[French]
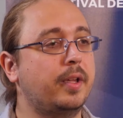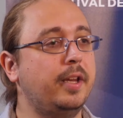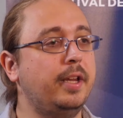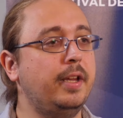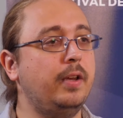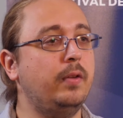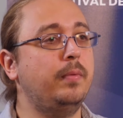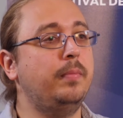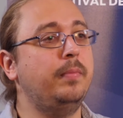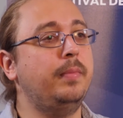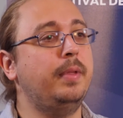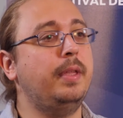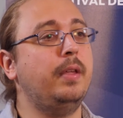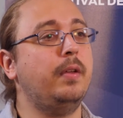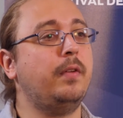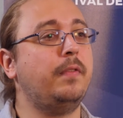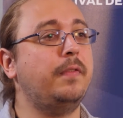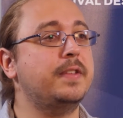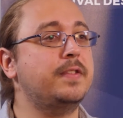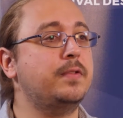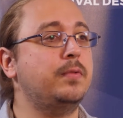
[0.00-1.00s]
quelle est la
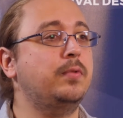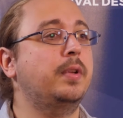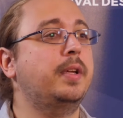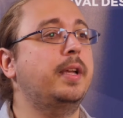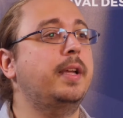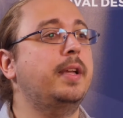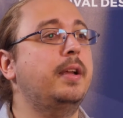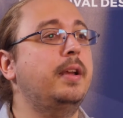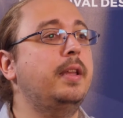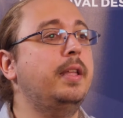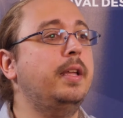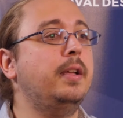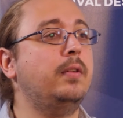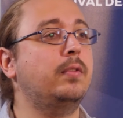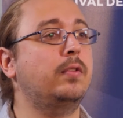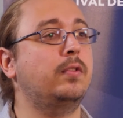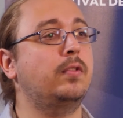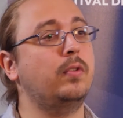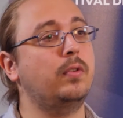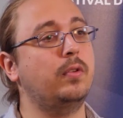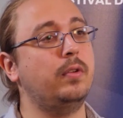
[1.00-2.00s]
meilleure façon de créer un lien
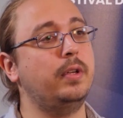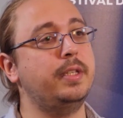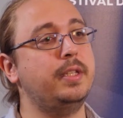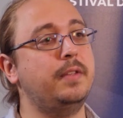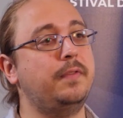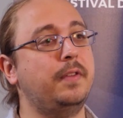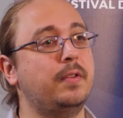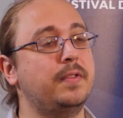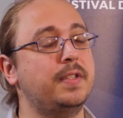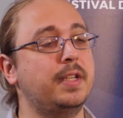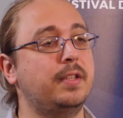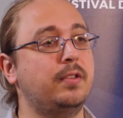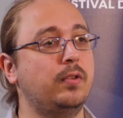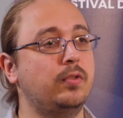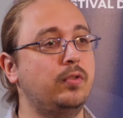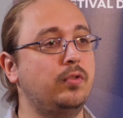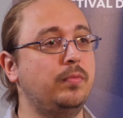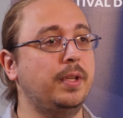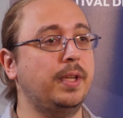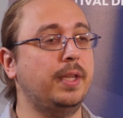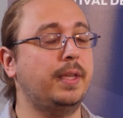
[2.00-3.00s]
entre les différents secteurs
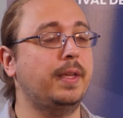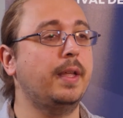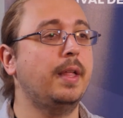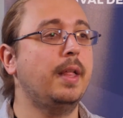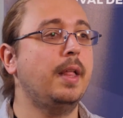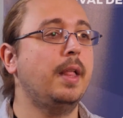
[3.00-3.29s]
du numérique